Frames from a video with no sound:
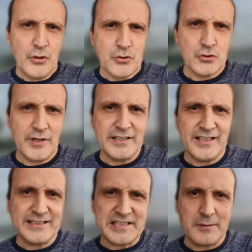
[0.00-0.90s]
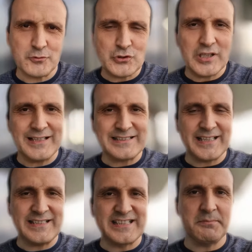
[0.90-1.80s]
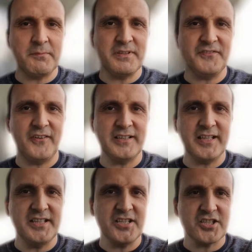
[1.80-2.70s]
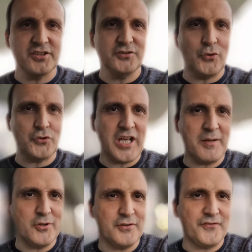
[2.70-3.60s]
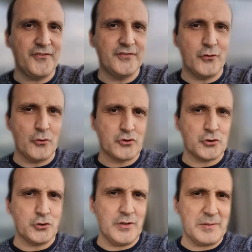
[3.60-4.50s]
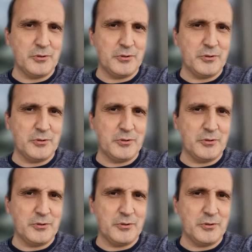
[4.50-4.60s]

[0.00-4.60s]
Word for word: Şu anda Samsung Galaxy S21 Fan Edition'ın özel bir fonksiyonu var.